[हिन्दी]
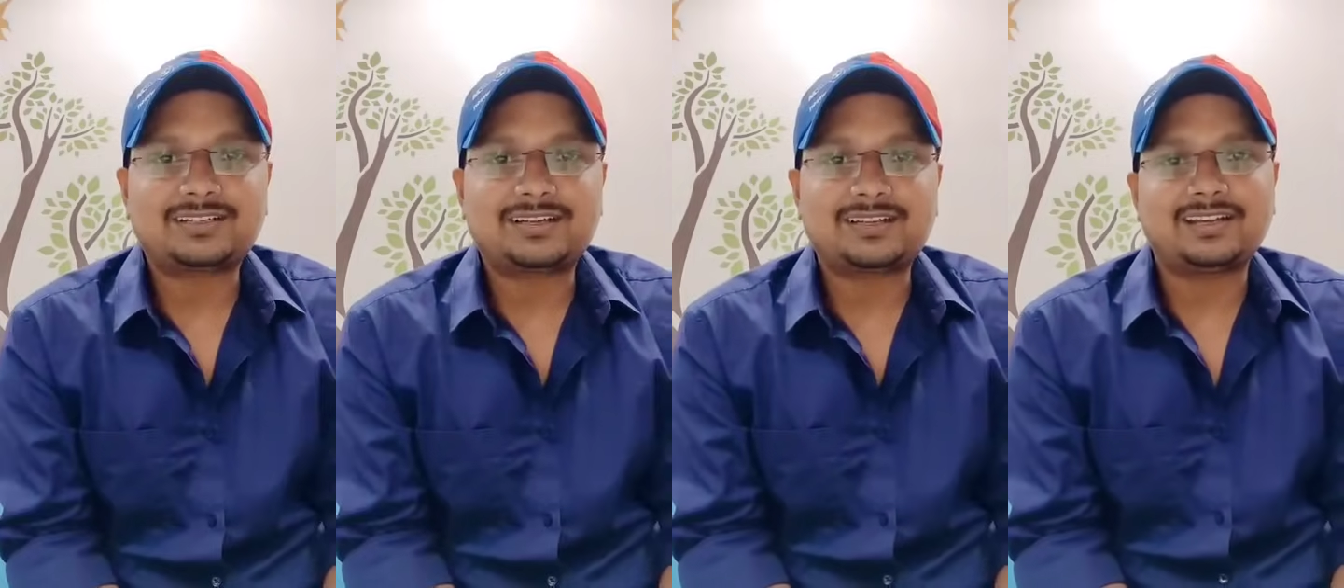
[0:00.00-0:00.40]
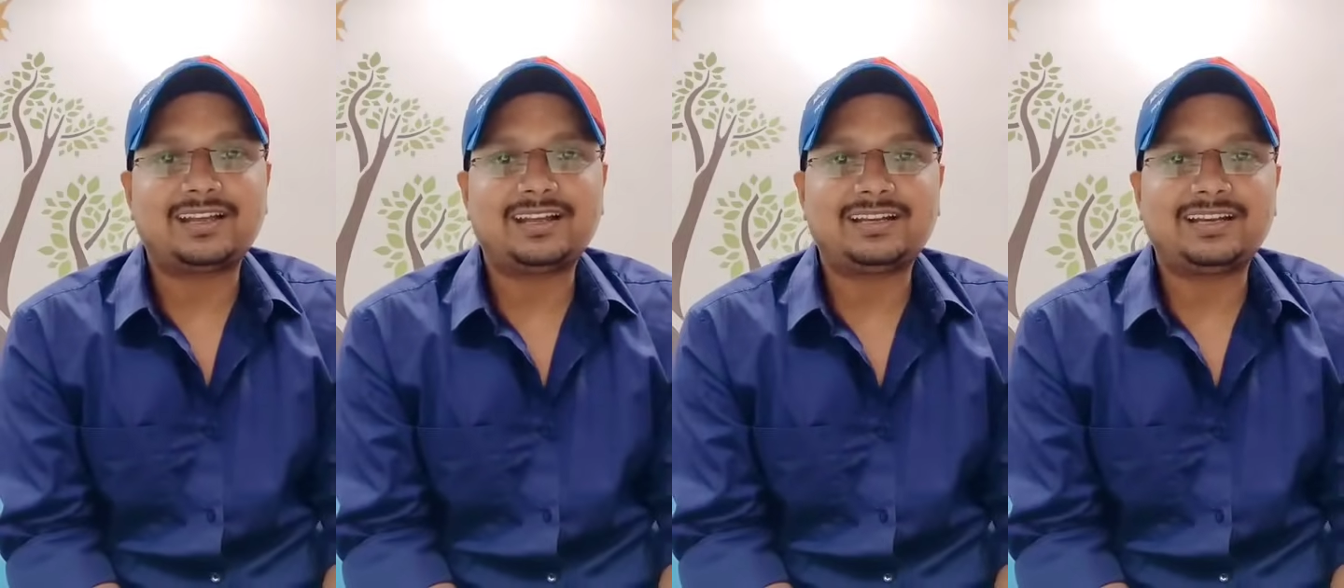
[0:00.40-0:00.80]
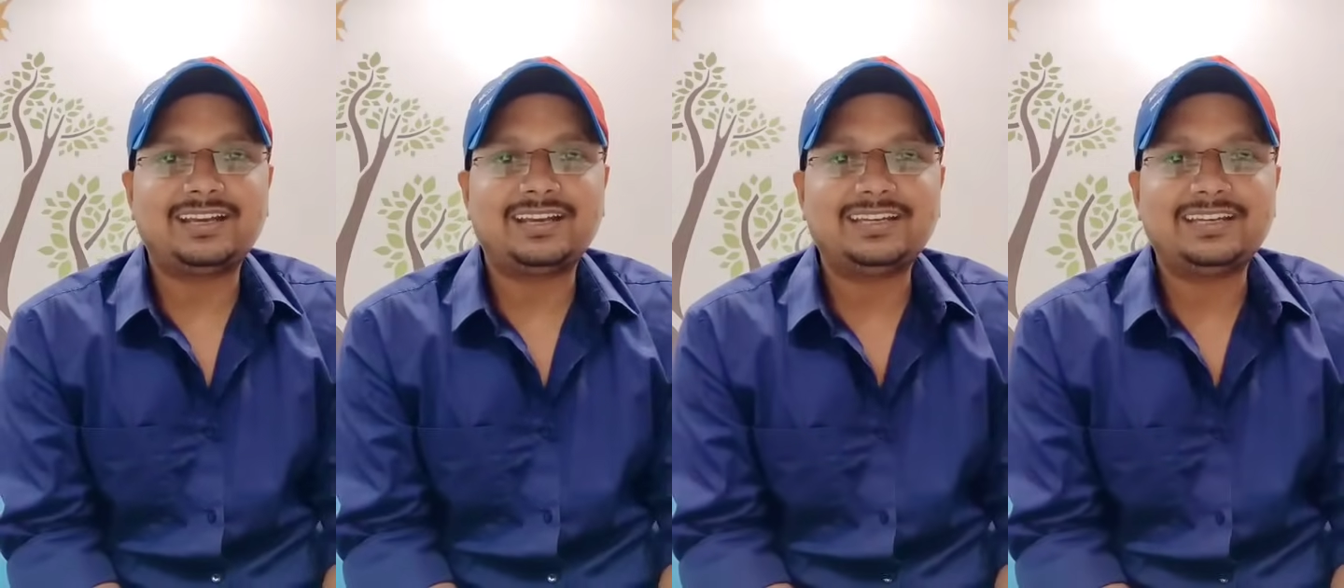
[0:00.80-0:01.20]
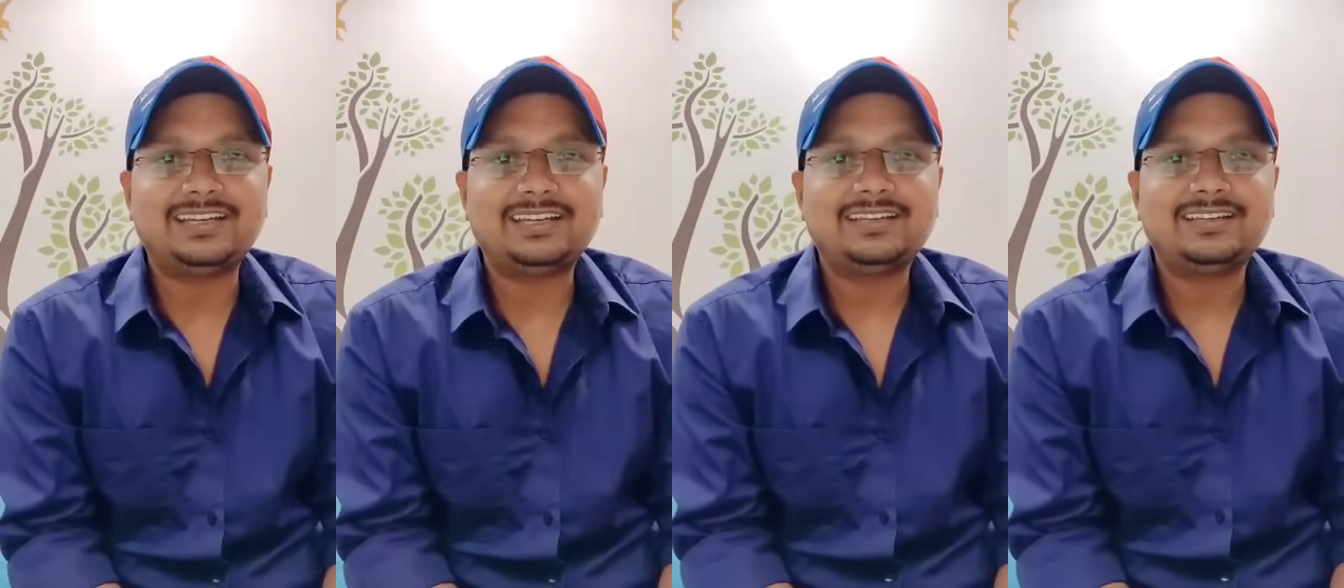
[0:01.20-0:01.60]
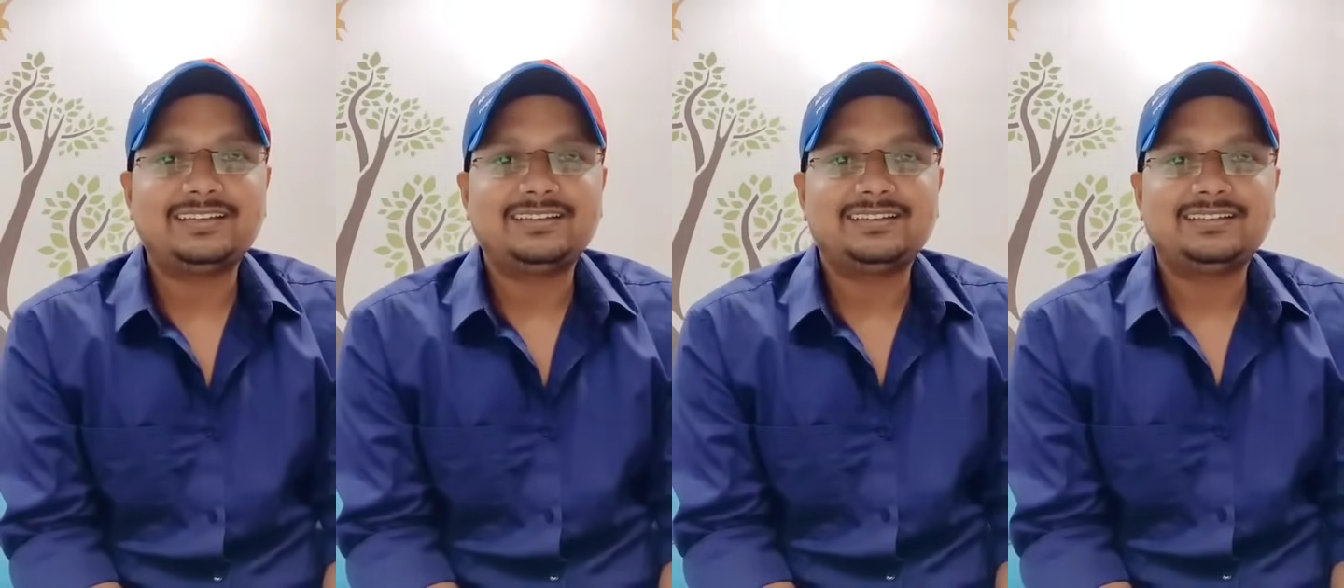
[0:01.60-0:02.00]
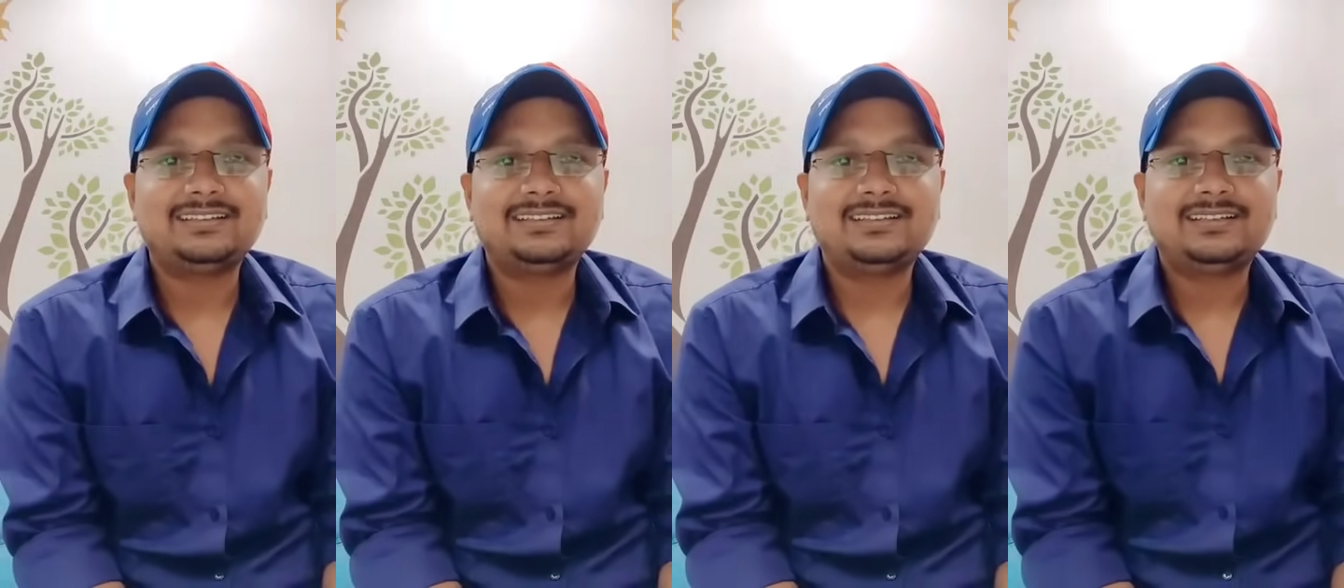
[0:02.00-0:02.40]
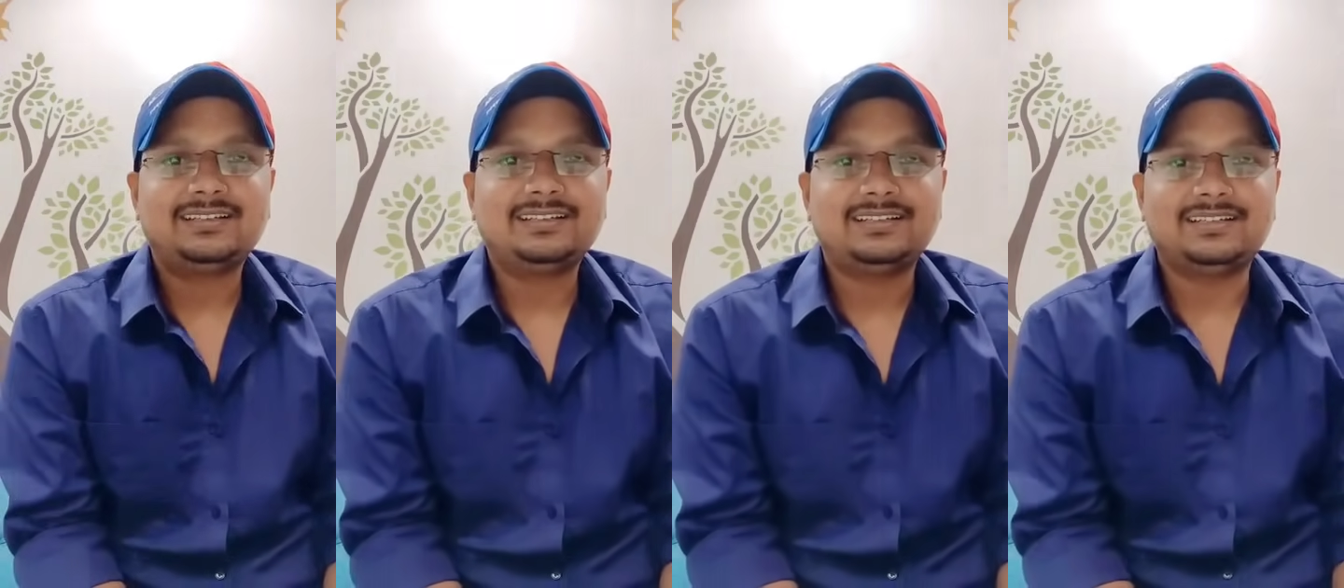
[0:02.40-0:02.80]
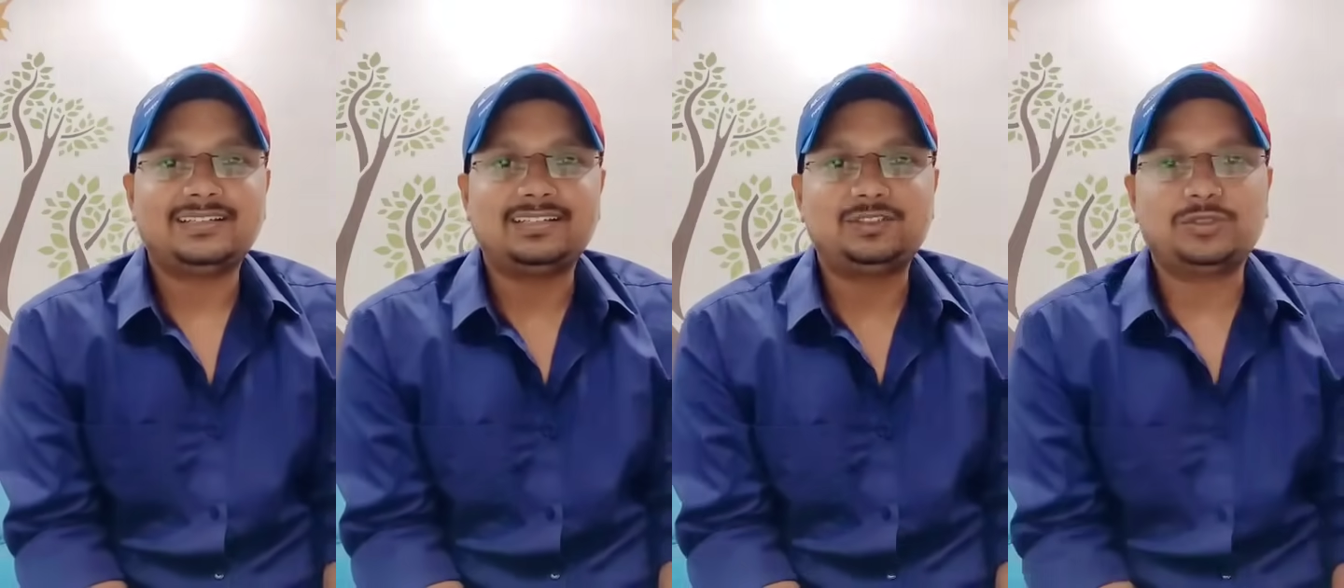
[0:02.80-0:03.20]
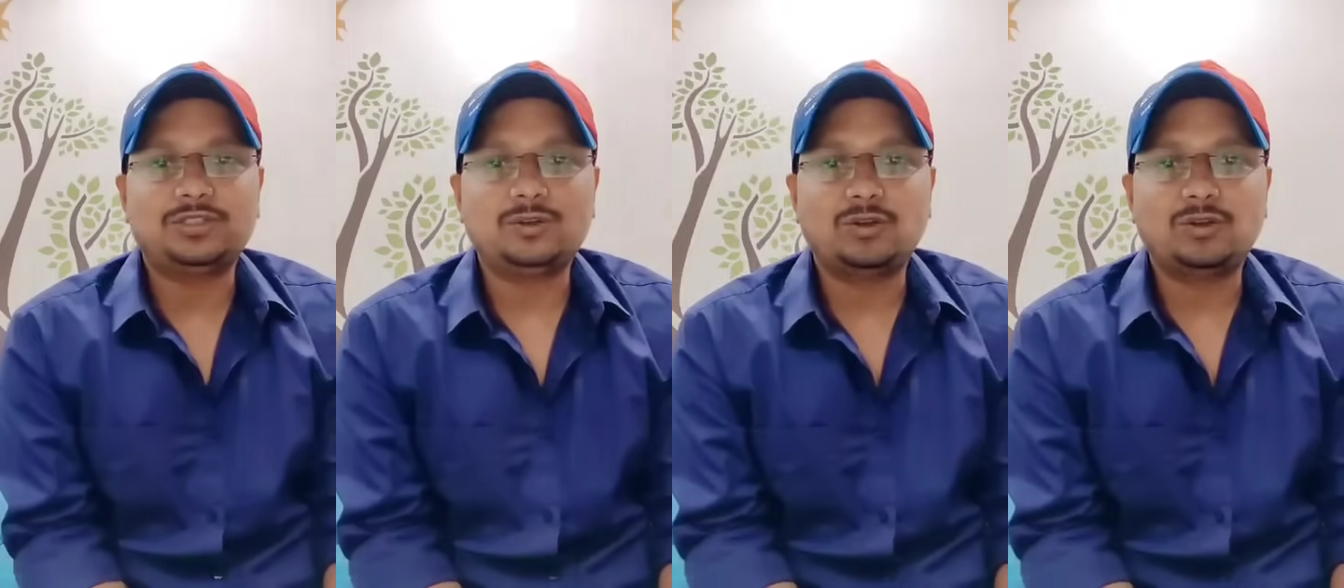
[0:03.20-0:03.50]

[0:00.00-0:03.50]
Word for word: खतरनाक गाना आया है जो कि